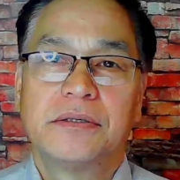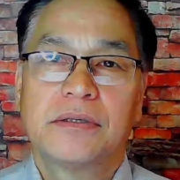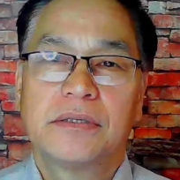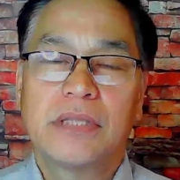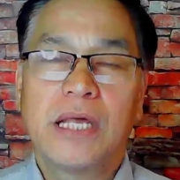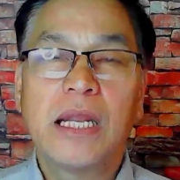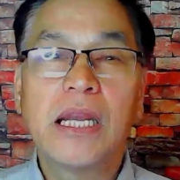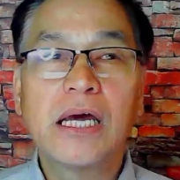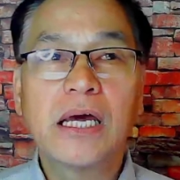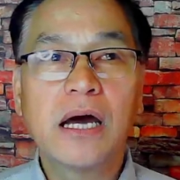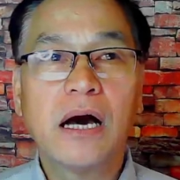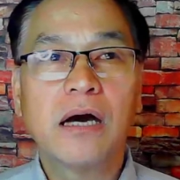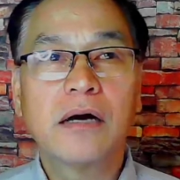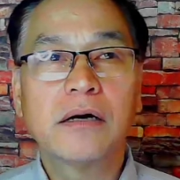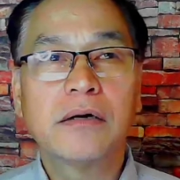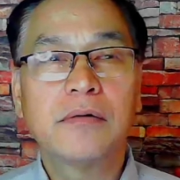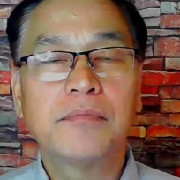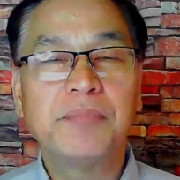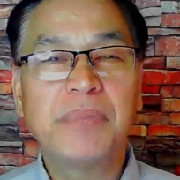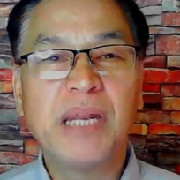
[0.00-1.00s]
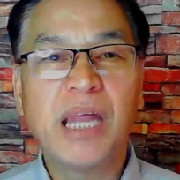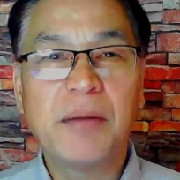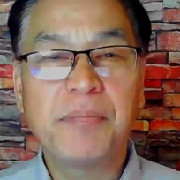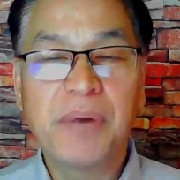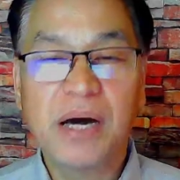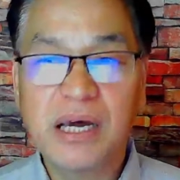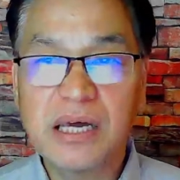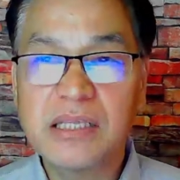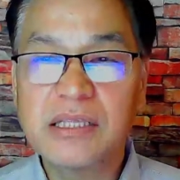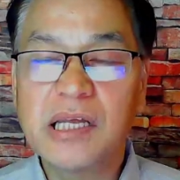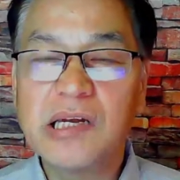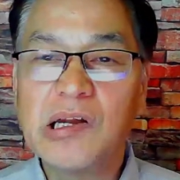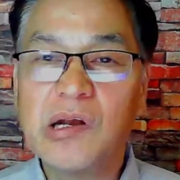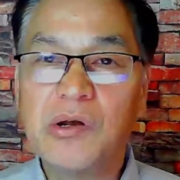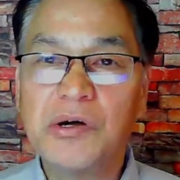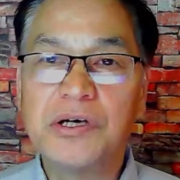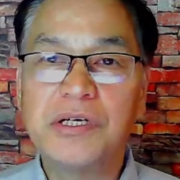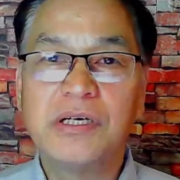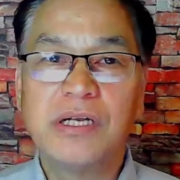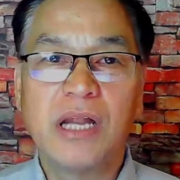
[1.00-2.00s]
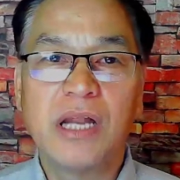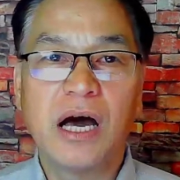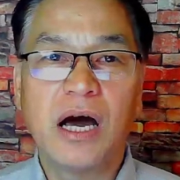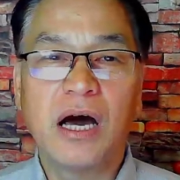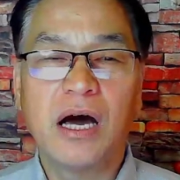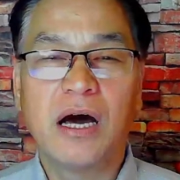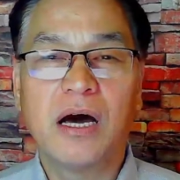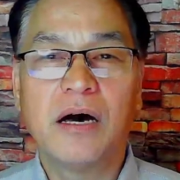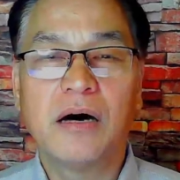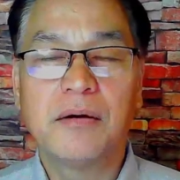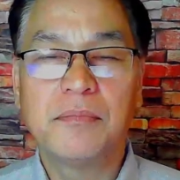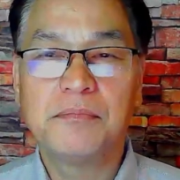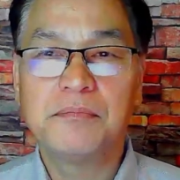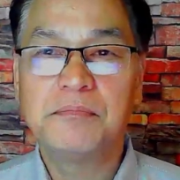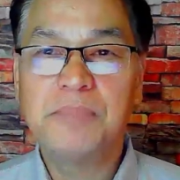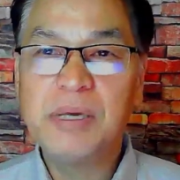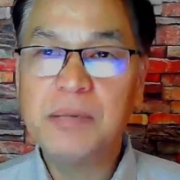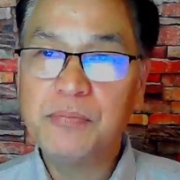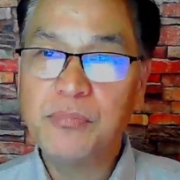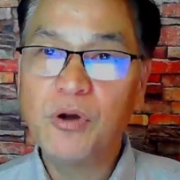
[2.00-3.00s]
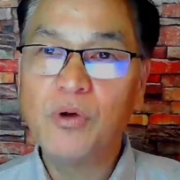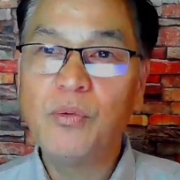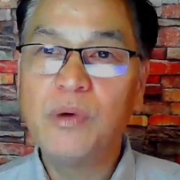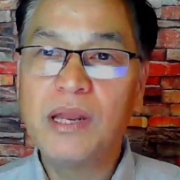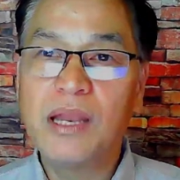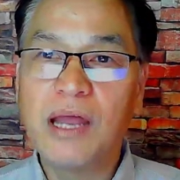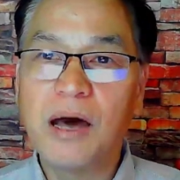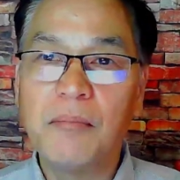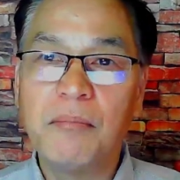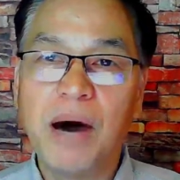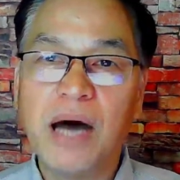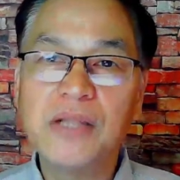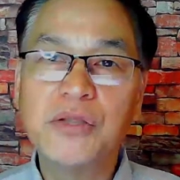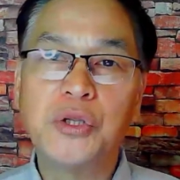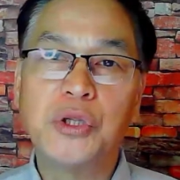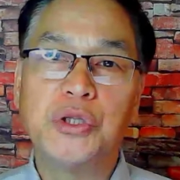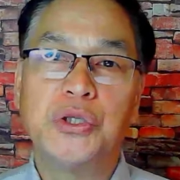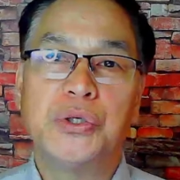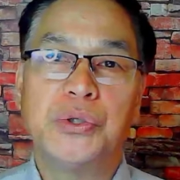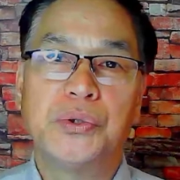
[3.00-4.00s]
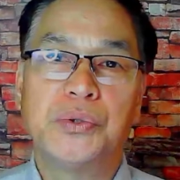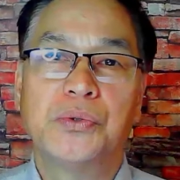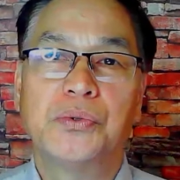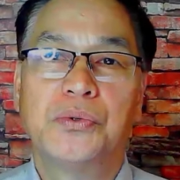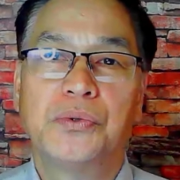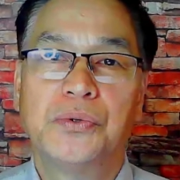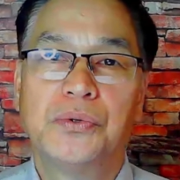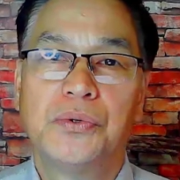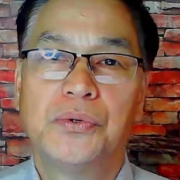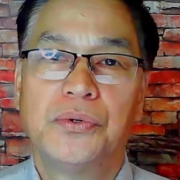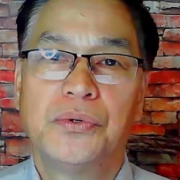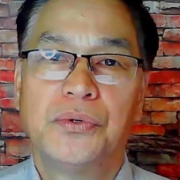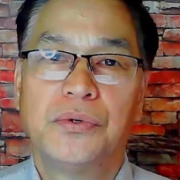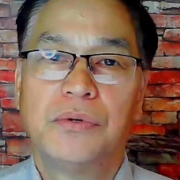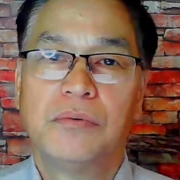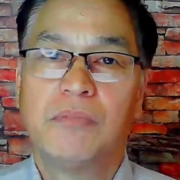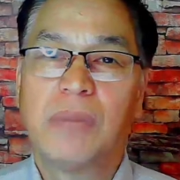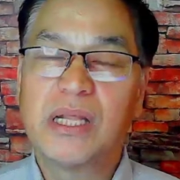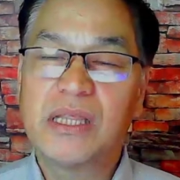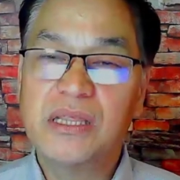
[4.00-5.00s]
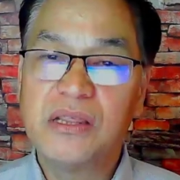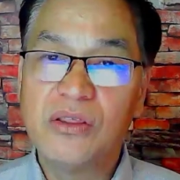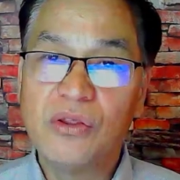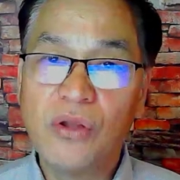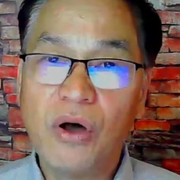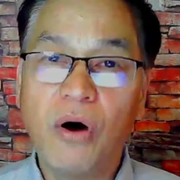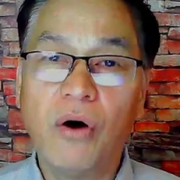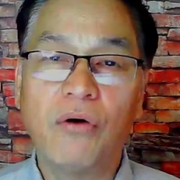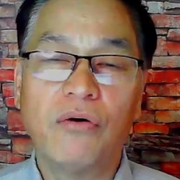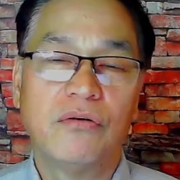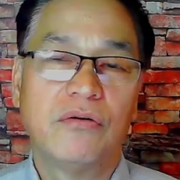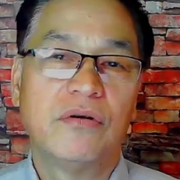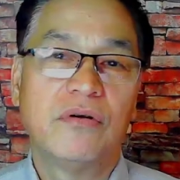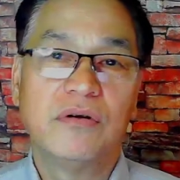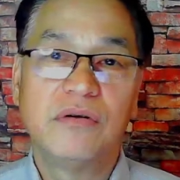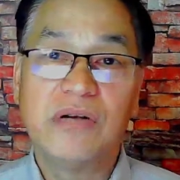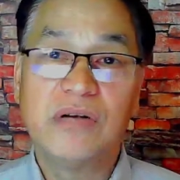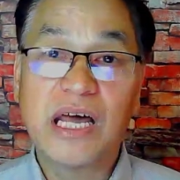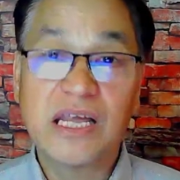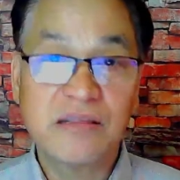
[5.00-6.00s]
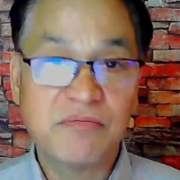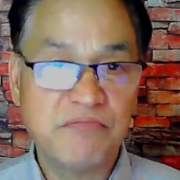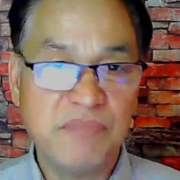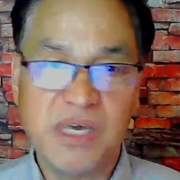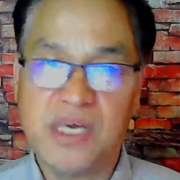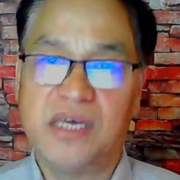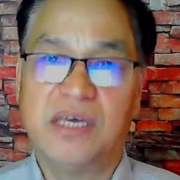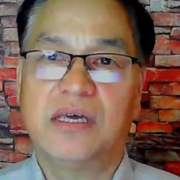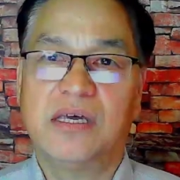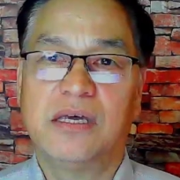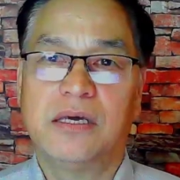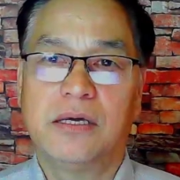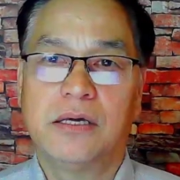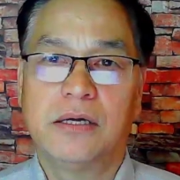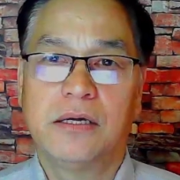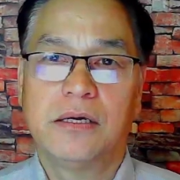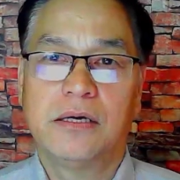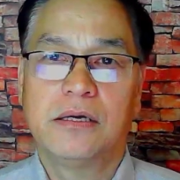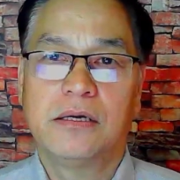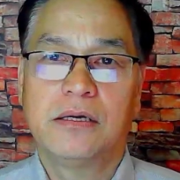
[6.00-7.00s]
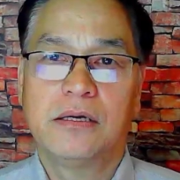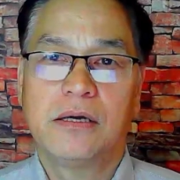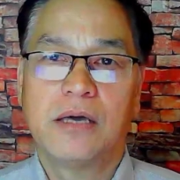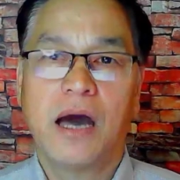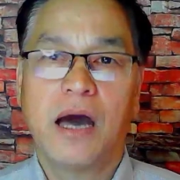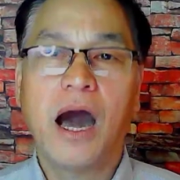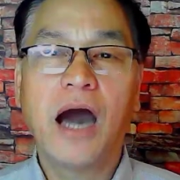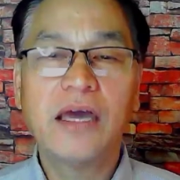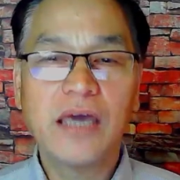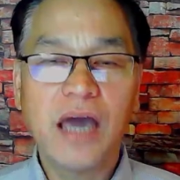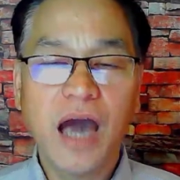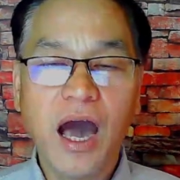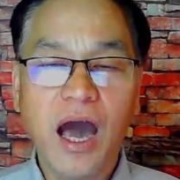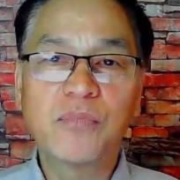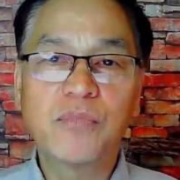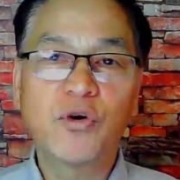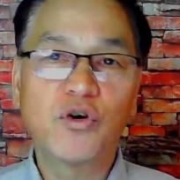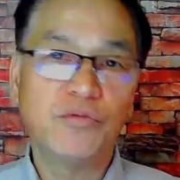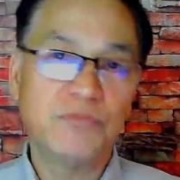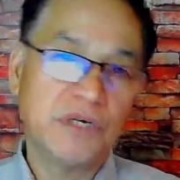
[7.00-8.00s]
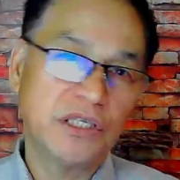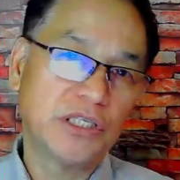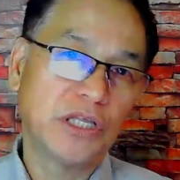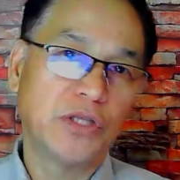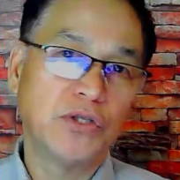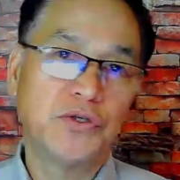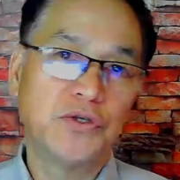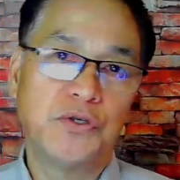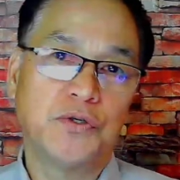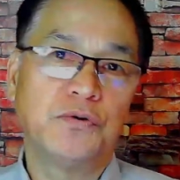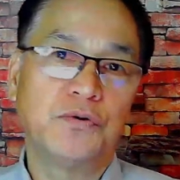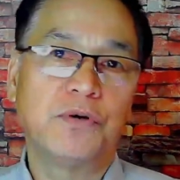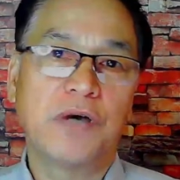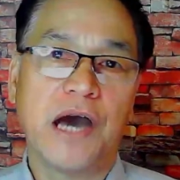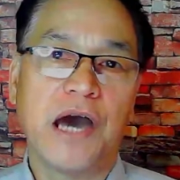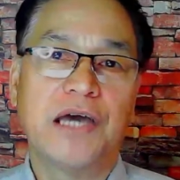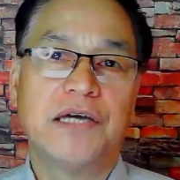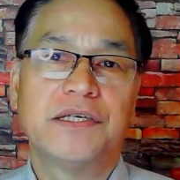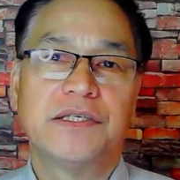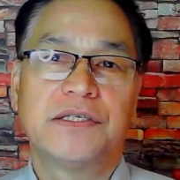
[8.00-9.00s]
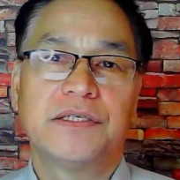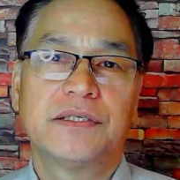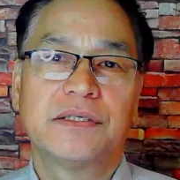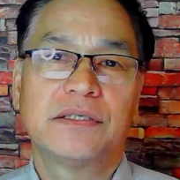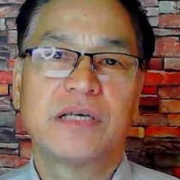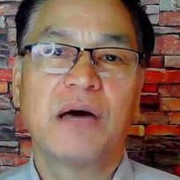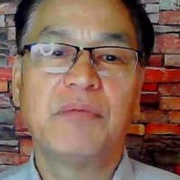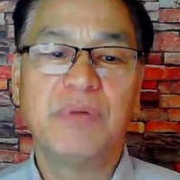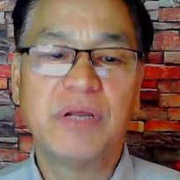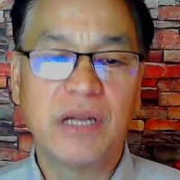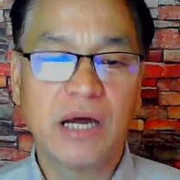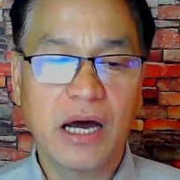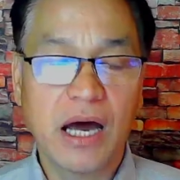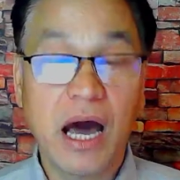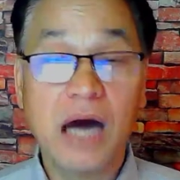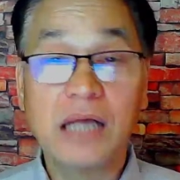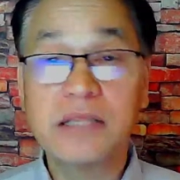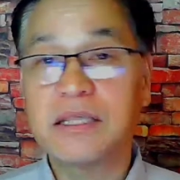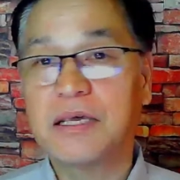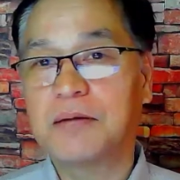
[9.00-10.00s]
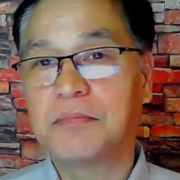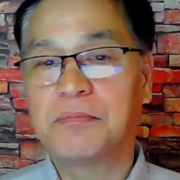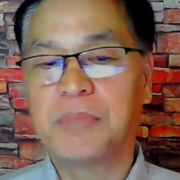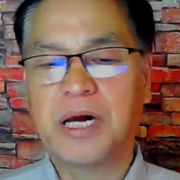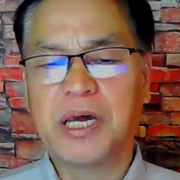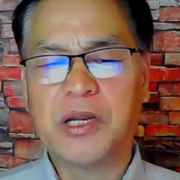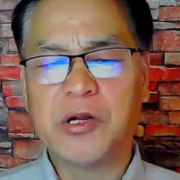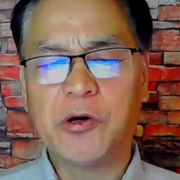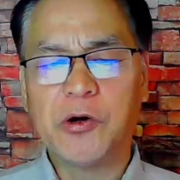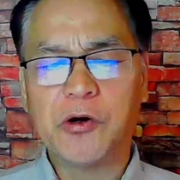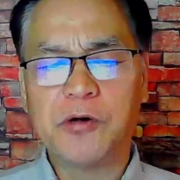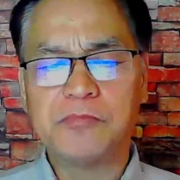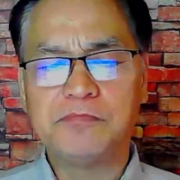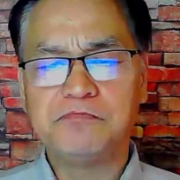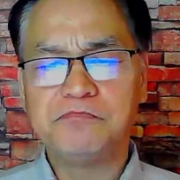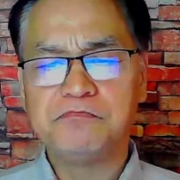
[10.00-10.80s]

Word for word: Talagang pinapakita ni Lord na people will abandon you, but no, not me. I am committed to you guys, sabi ng ating Panginoon.